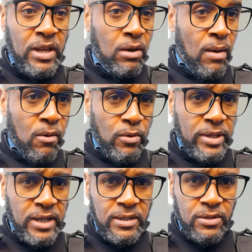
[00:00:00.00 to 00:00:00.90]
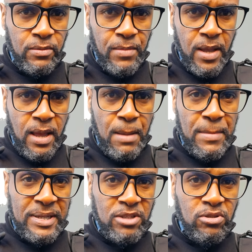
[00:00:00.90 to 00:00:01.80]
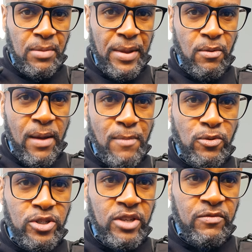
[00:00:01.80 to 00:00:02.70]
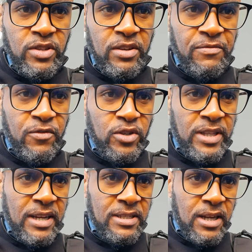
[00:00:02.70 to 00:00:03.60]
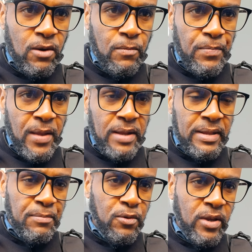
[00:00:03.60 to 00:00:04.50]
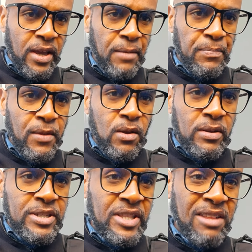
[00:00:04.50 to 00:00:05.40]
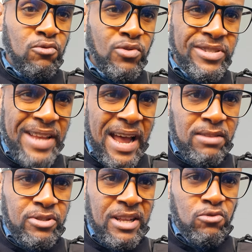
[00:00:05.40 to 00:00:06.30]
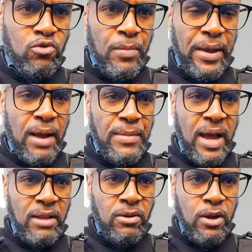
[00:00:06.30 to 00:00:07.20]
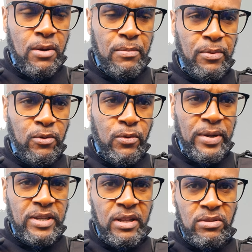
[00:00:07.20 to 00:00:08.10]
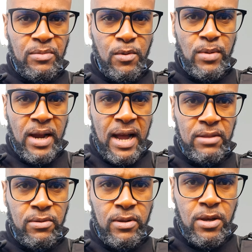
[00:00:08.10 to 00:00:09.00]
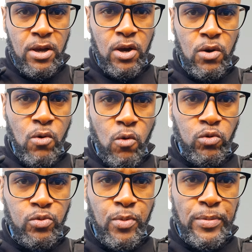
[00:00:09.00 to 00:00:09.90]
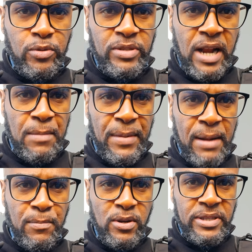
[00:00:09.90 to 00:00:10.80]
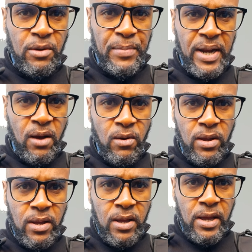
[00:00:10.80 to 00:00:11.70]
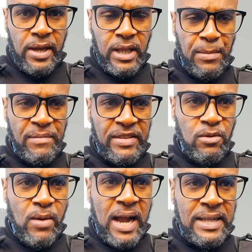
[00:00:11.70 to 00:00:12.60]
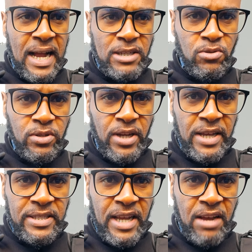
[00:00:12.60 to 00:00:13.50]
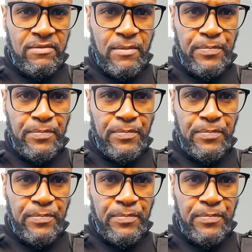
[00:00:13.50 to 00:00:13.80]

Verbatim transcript: não aconteceu. Mas isso também não é motivo de frustração, até porque está tudo certo, está tudo bem encaminhado para o edital ser publicado. O concurso público será para policial penal e também vai ter um cadastro de reserva.